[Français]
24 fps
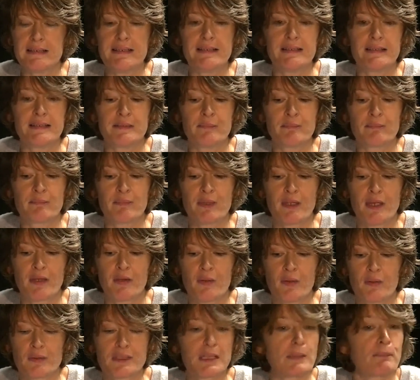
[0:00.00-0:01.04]
il est,
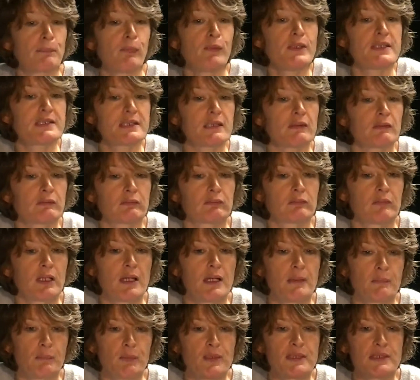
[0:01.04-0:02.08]
euh, très puissant,
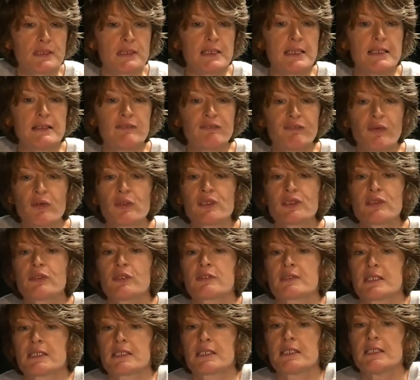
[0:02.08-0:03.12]
puisqu'il
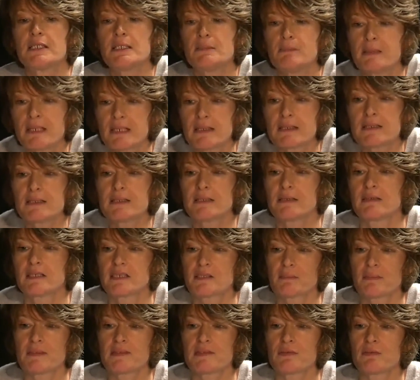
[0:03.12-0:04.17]
fonctionne dans cette liberté
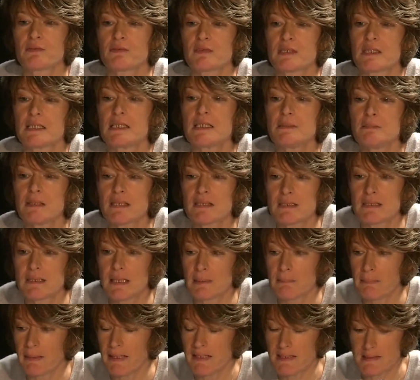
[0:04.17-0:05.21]
d'expression, dans cette liberté
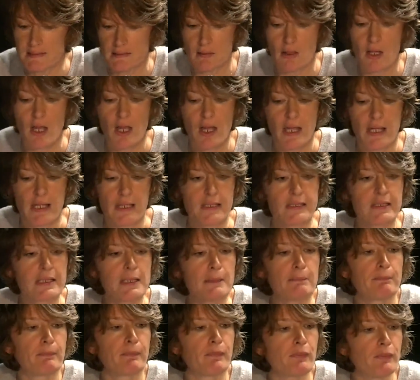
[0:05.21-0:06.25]
de la presse, et
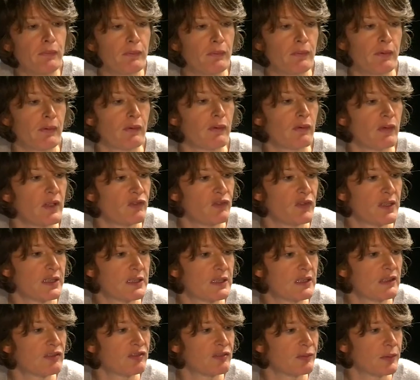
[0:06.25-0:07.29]
qu'il peut euh,
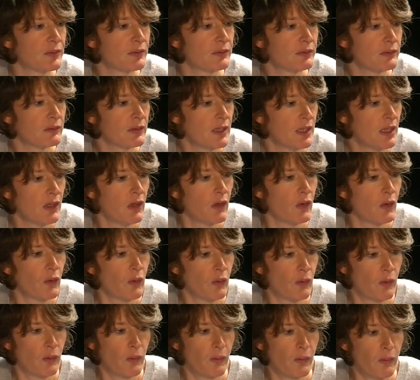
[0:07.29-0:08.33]
effectivement,
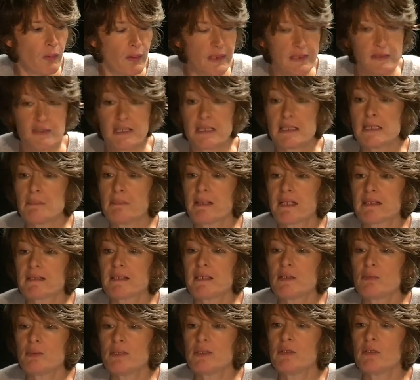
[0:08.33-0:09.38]
euh, et que cette
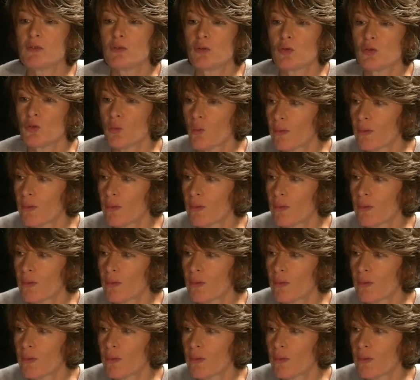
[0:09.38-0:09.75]
liberté lui donne